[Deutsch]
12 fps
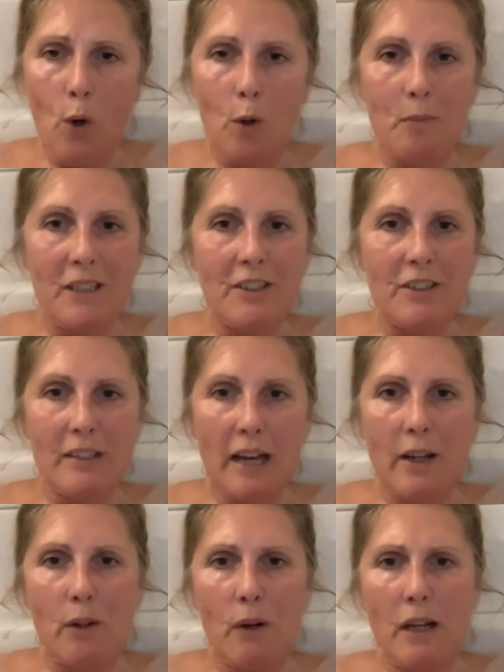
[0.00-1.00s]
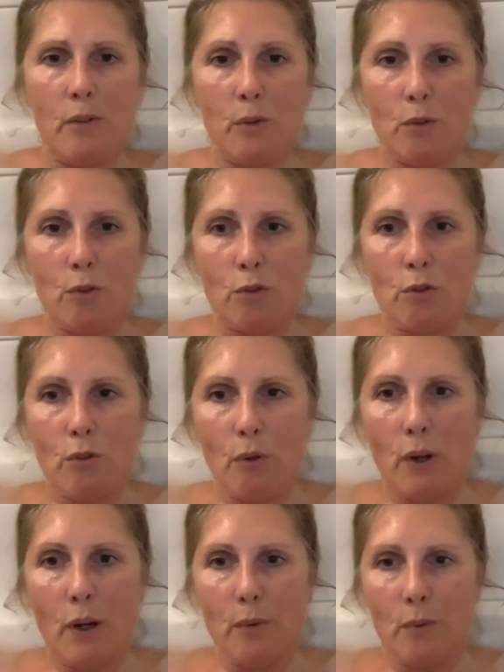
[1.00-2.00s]
um die starre Ordnung zu
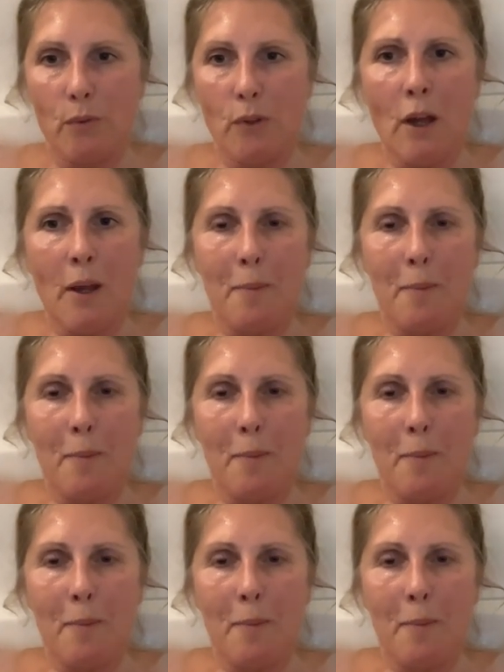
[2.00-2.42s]
stören und